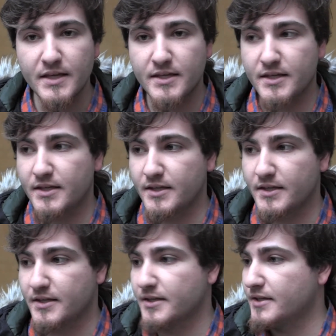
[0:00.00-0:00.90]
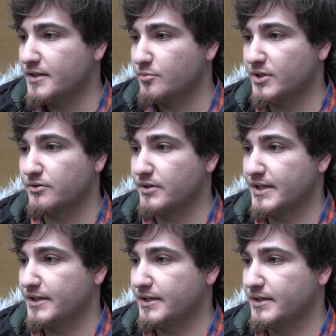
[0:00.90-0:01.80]
Y, bueno,
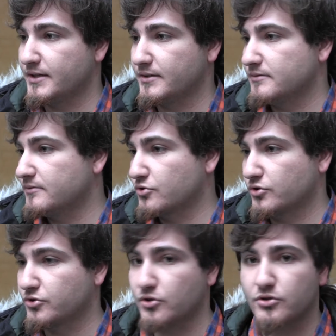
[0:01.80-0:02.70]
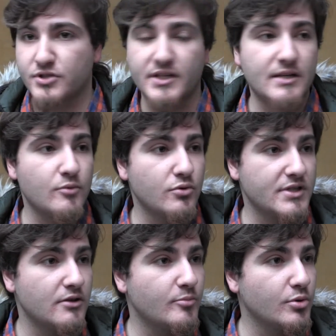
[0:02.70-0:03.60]
eh, nosotros seguiremos
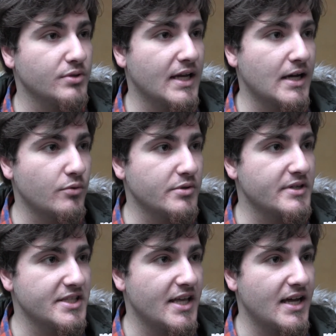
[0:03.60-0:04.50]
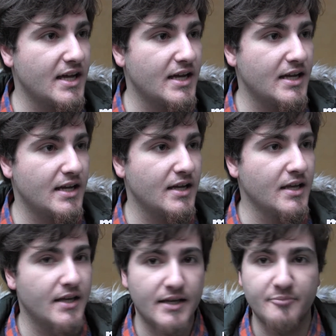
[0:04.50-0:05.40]
luchando por una universidad
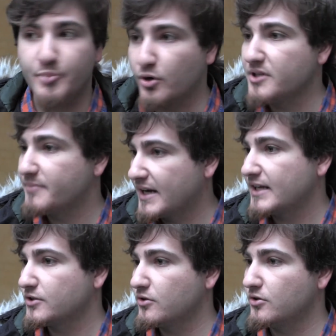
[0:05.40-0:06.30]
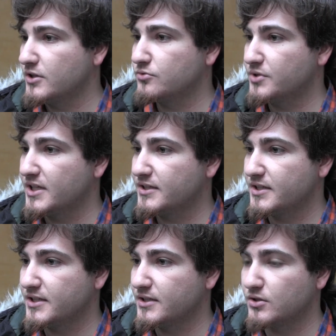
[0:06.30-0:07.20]
eh, por y para todos los
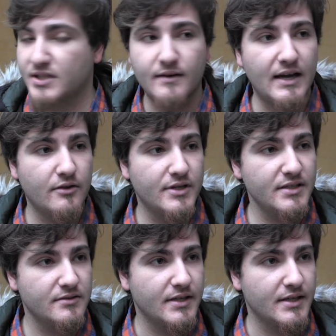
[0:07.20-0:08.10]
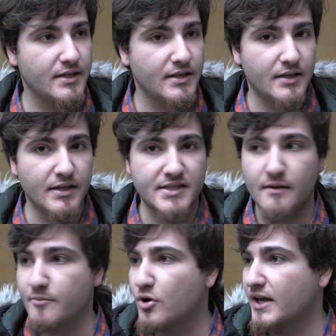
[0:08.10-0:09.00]
estudiantes y los trabajadores eh, y
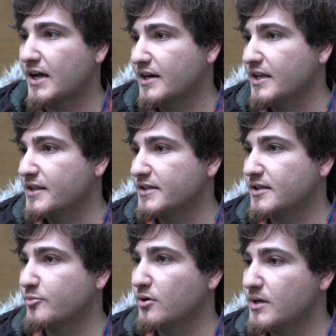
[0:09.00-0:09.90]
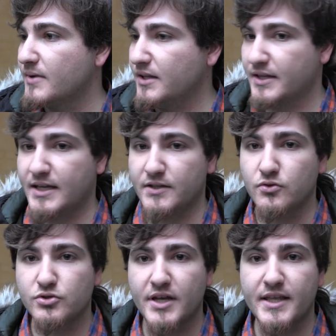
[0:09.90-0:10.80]
sabemos que la raíz de este problema, de que
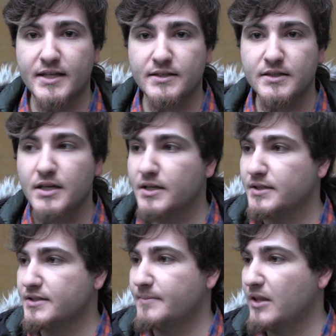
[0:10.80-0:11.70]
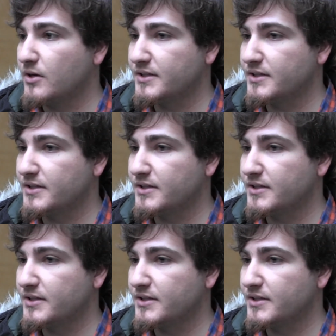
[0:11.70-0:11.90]
no nos hayan llamado